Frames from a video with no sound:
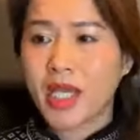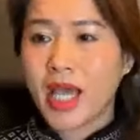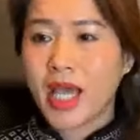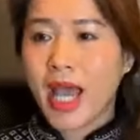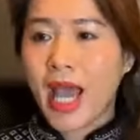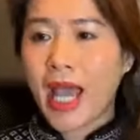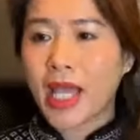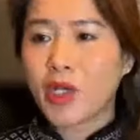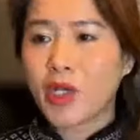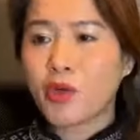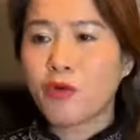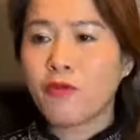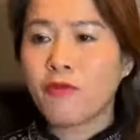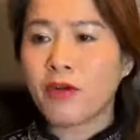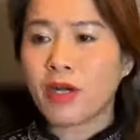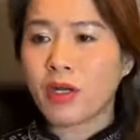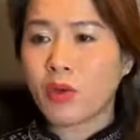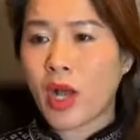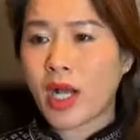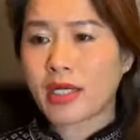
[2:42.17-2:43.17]
Hai khu vực
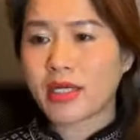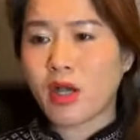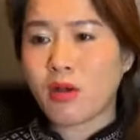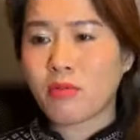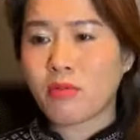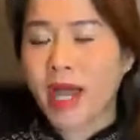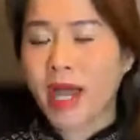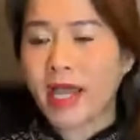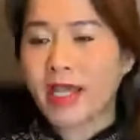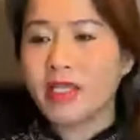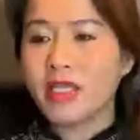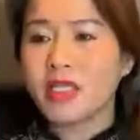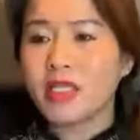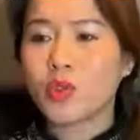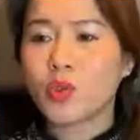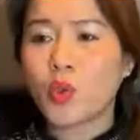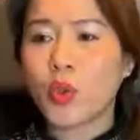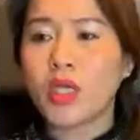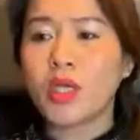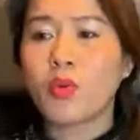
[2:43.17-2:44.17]
hoạt động ấy
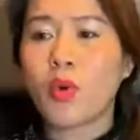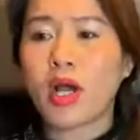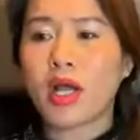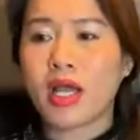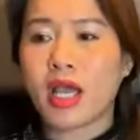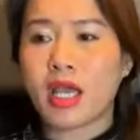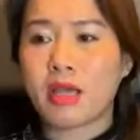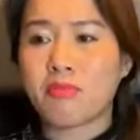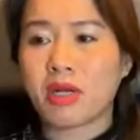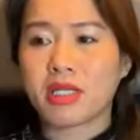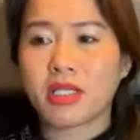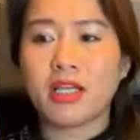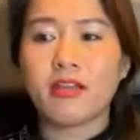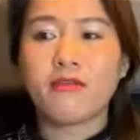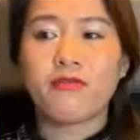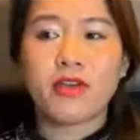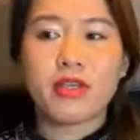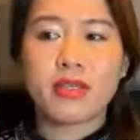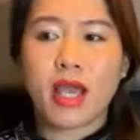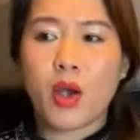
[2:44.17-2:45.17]
tuy quan hệ mật thiết
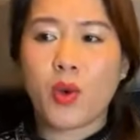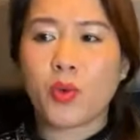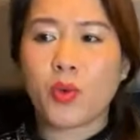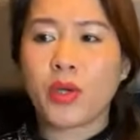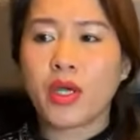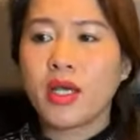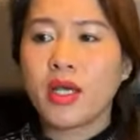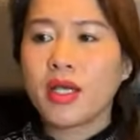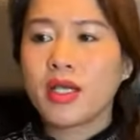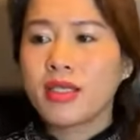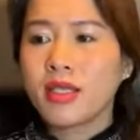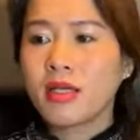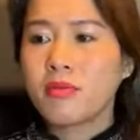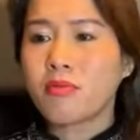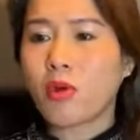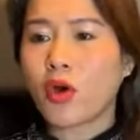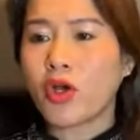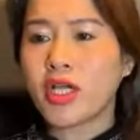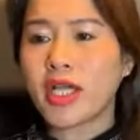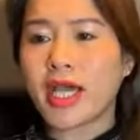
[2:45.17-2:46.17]
với nhau nhưng
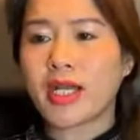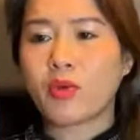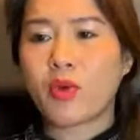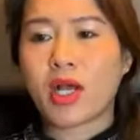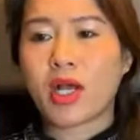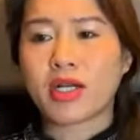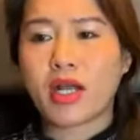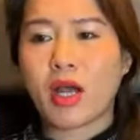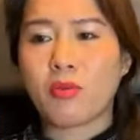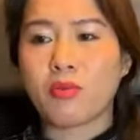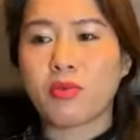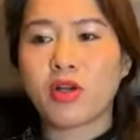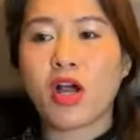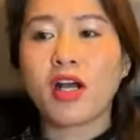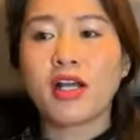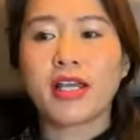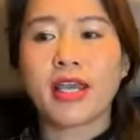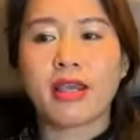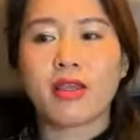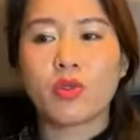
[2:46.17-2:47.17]
mỗi ngành hoạt động có
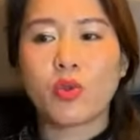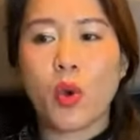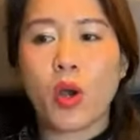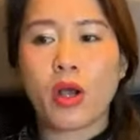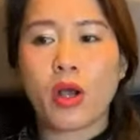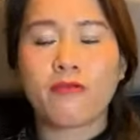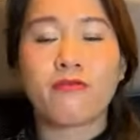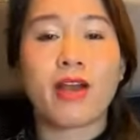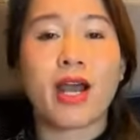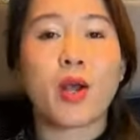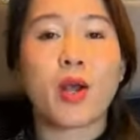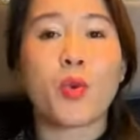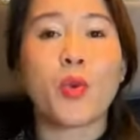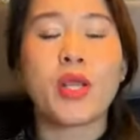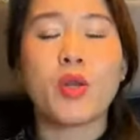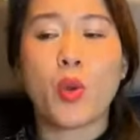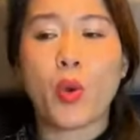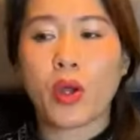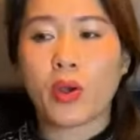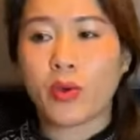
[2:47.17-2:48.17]
kỹ thuật và quy
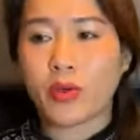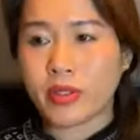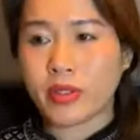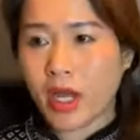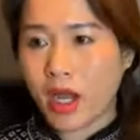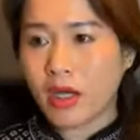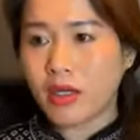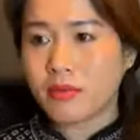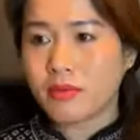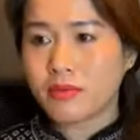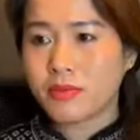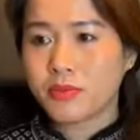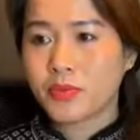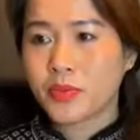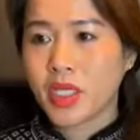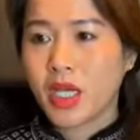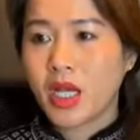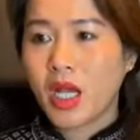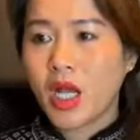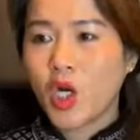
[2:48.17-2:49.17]
luật của nó.
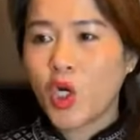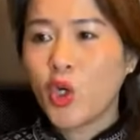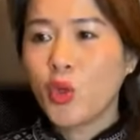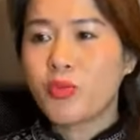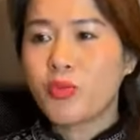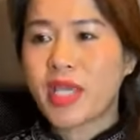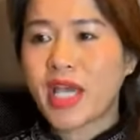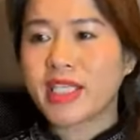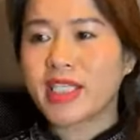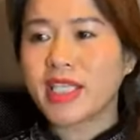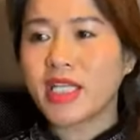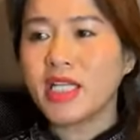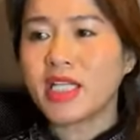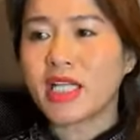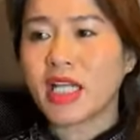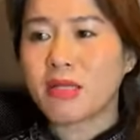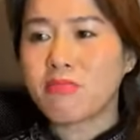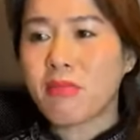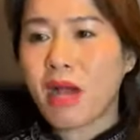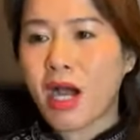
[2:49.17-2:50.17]
Lúc nhà chính
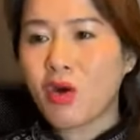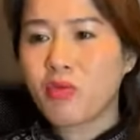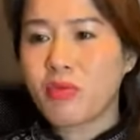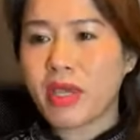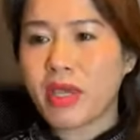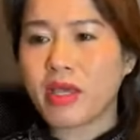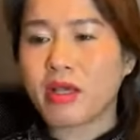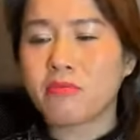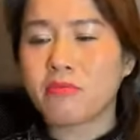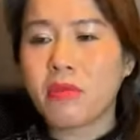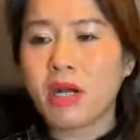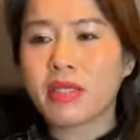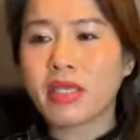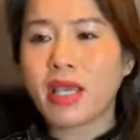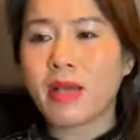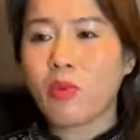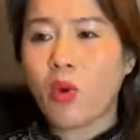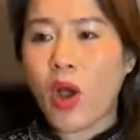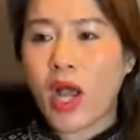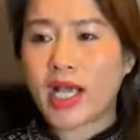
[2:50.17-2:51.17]
trị bao biện bất chấp
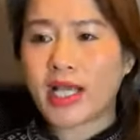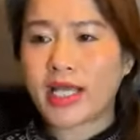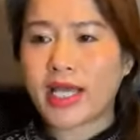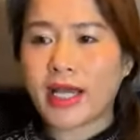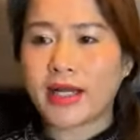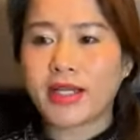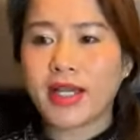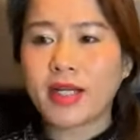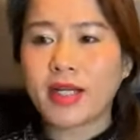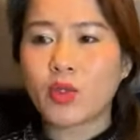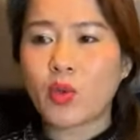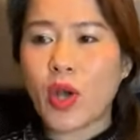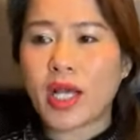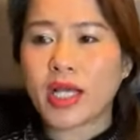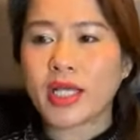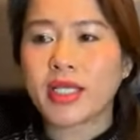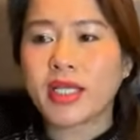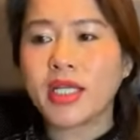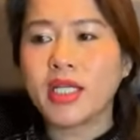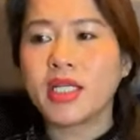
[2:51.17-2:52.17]
hoàn cảnh khách quan
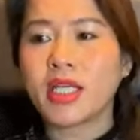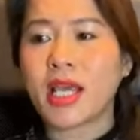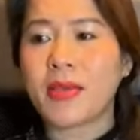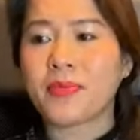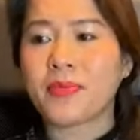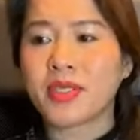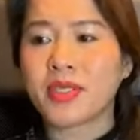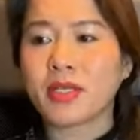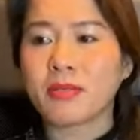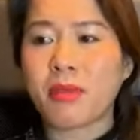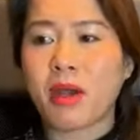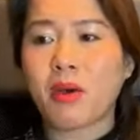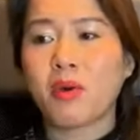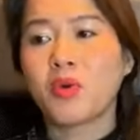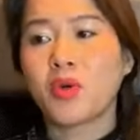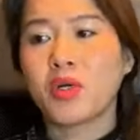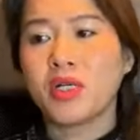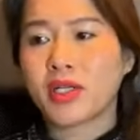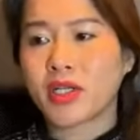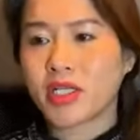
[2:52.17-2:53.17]
kinh nghiệm xương máu
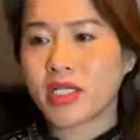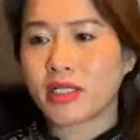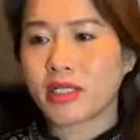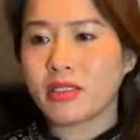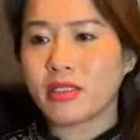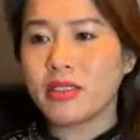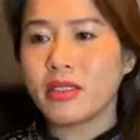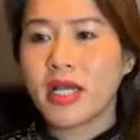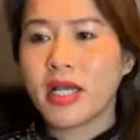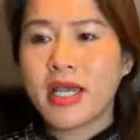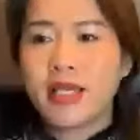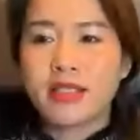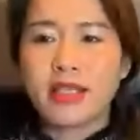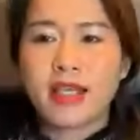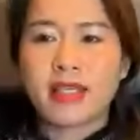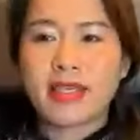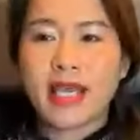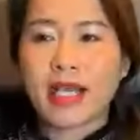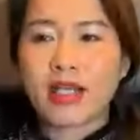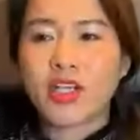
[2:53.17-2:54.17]
của lịch sử thì
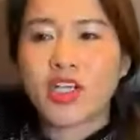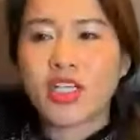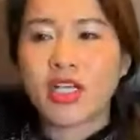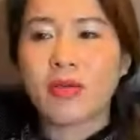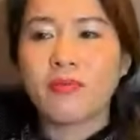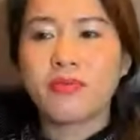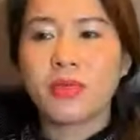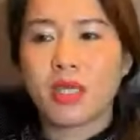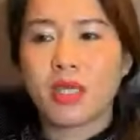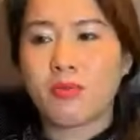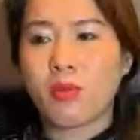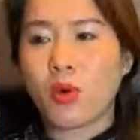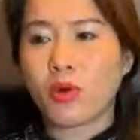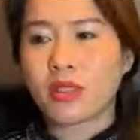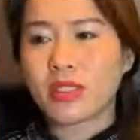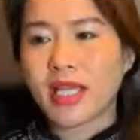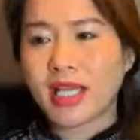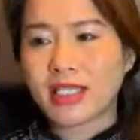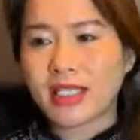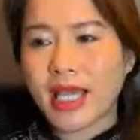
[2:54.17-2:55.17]
chẳng sớm thì muộn
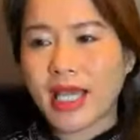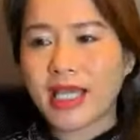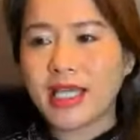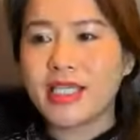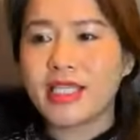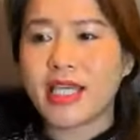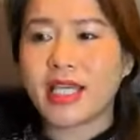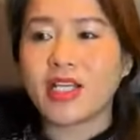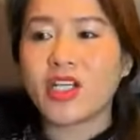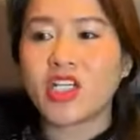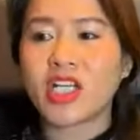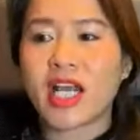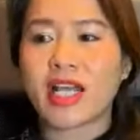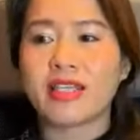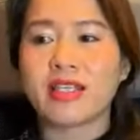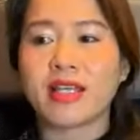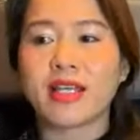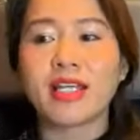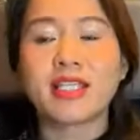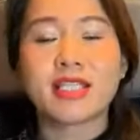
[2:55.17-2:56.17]
ta thấy diễn ra
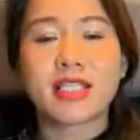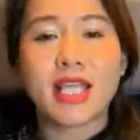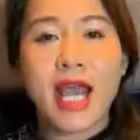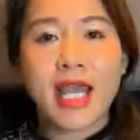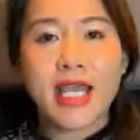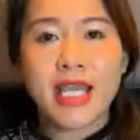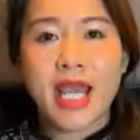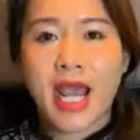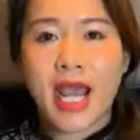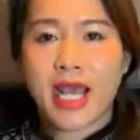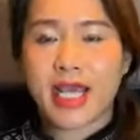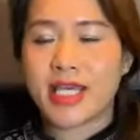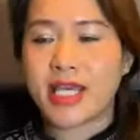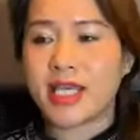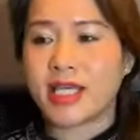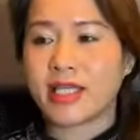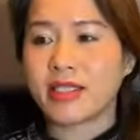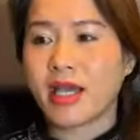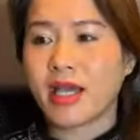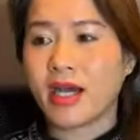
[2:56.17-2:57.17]
những cái tai hại
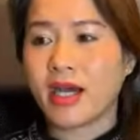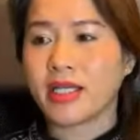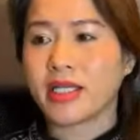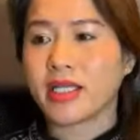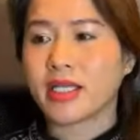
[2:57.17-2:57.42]
hiện thời